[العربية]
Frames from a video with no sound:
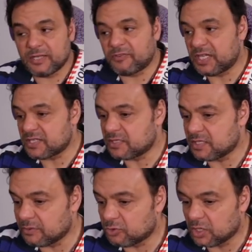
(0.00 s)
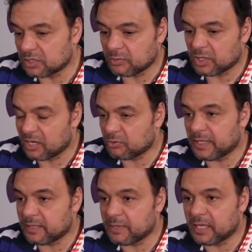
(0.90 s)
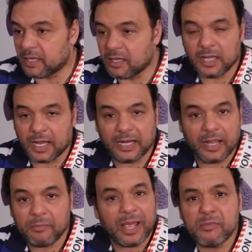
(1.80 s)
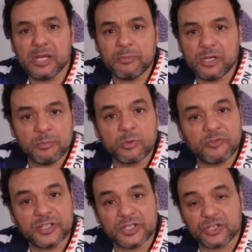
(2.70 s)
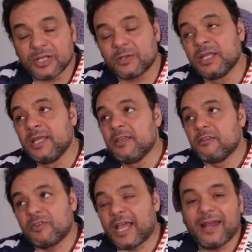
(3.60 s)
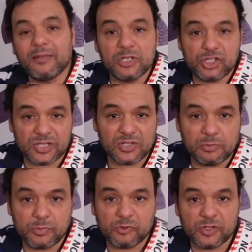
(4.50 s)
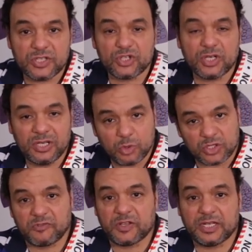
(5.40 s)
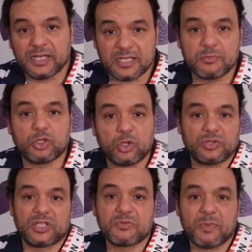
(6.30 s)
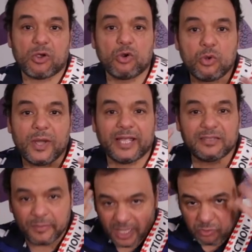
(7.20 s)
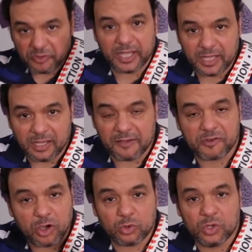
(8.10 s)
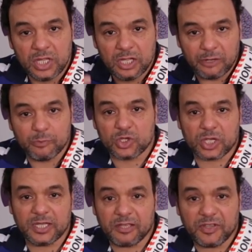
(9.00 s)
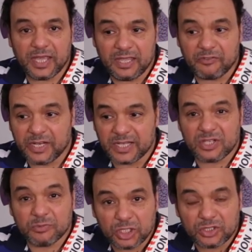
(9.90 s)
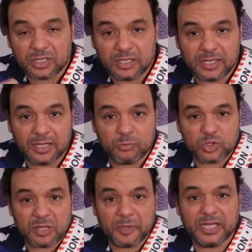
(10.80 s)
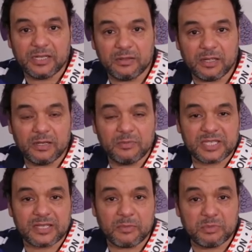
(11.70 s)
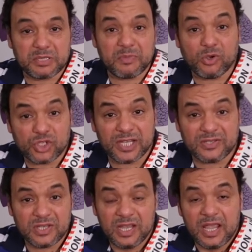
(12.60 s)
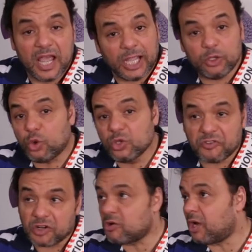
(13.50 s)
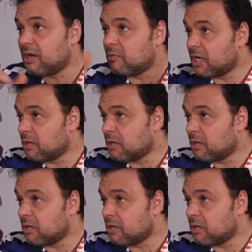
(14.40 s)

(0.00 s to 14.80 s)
ايه في ناس كتيره بتقول لك طب انا هقعد بقى, بقى يعني اعمل ايه بالامبروفيزيشن دوت في عالم الجاز الامبروفيزيشن ليه وظيفه ان الناس بتقعد تسمع كل واحد دماغه فيها ايه افكاره الموسيقيه فيها ايه فالناس اللي بتحضر المستمعين اللي بيستع... بيسمعوا جاز هيروحوا يتفرجوا على